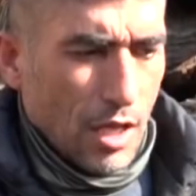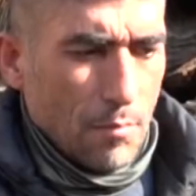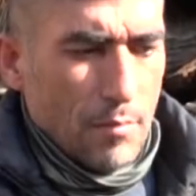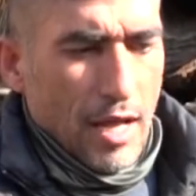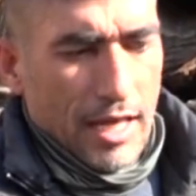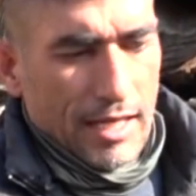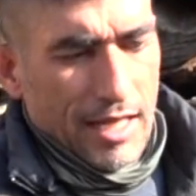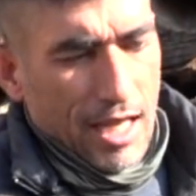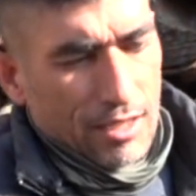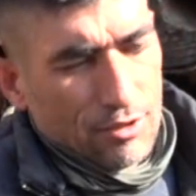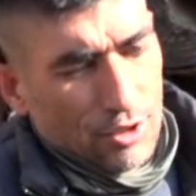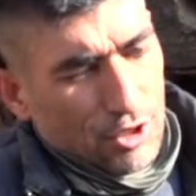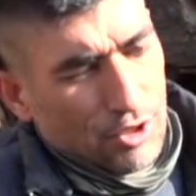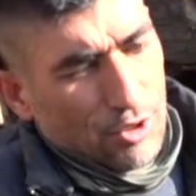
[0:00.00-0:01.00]
تنبلی
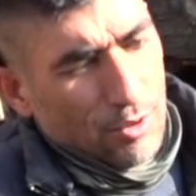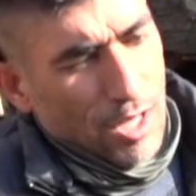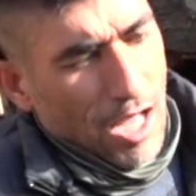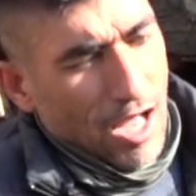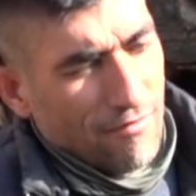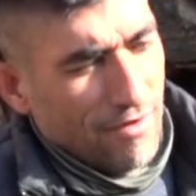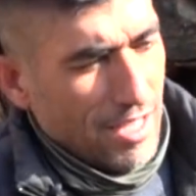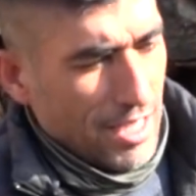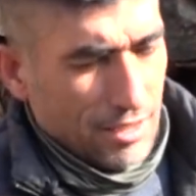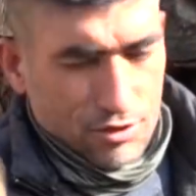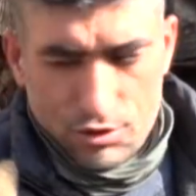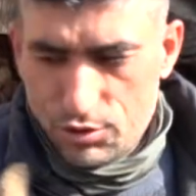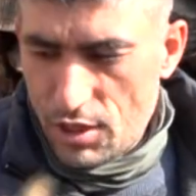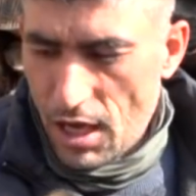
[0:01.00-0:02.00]
دوی کوه اوه
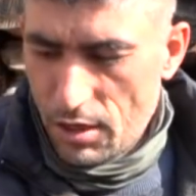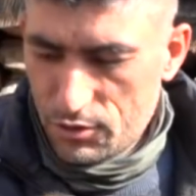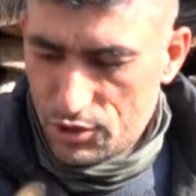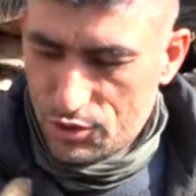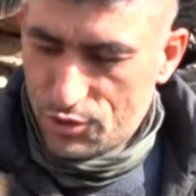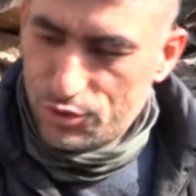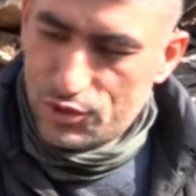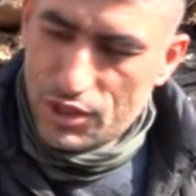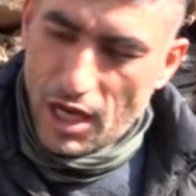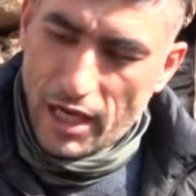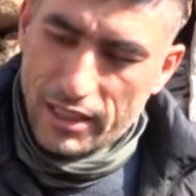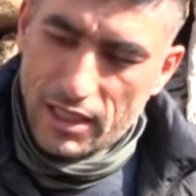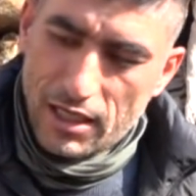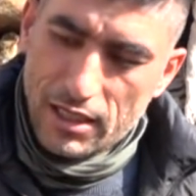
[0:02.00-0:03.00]
چونکه او جی کوچه
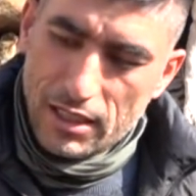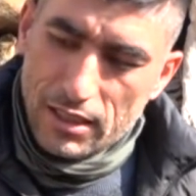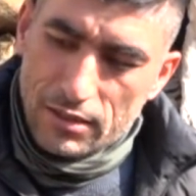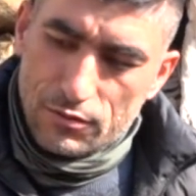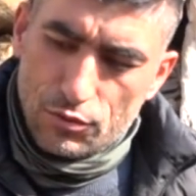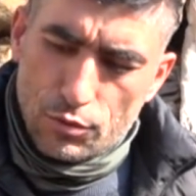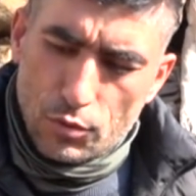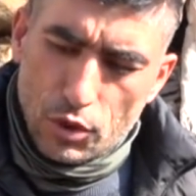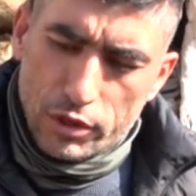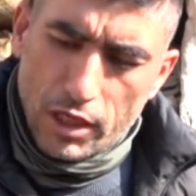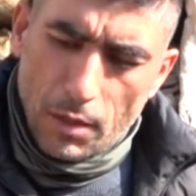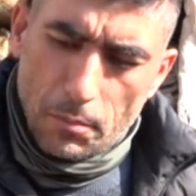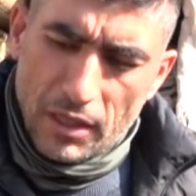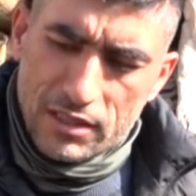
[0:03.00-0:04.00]
هکه
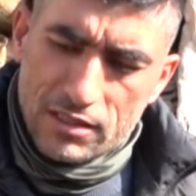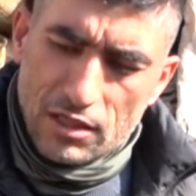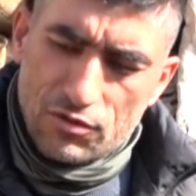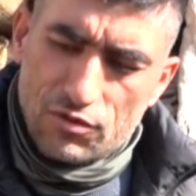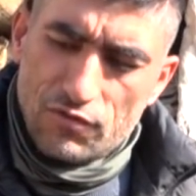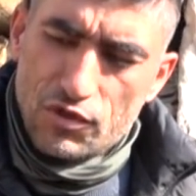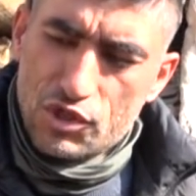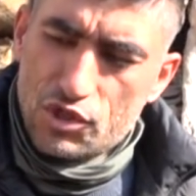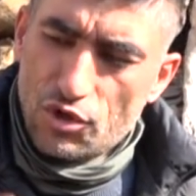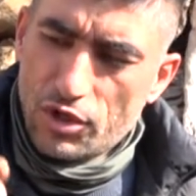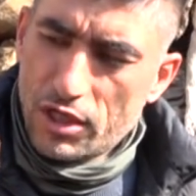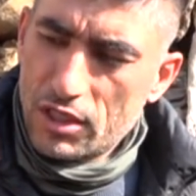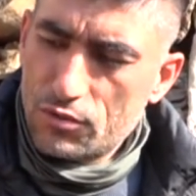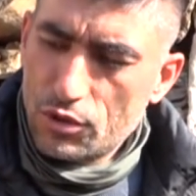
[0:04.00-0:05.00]
نرمالده پازی کوی
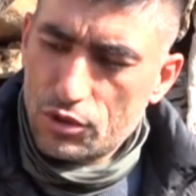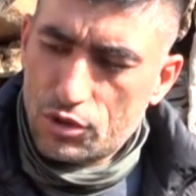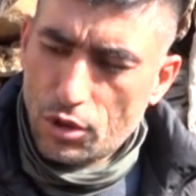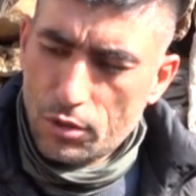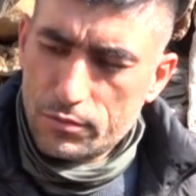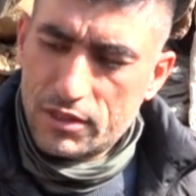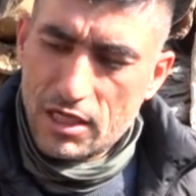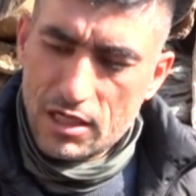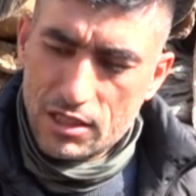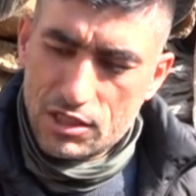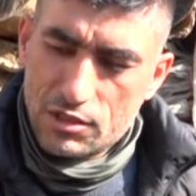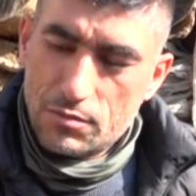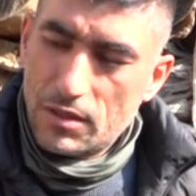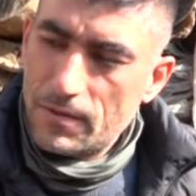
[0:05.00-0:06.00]
شاخیتون تام
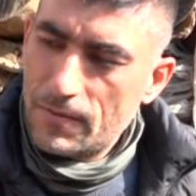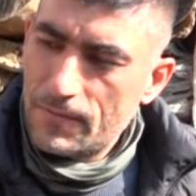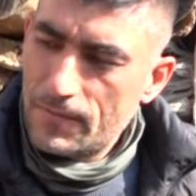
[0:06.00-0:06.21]
درش دی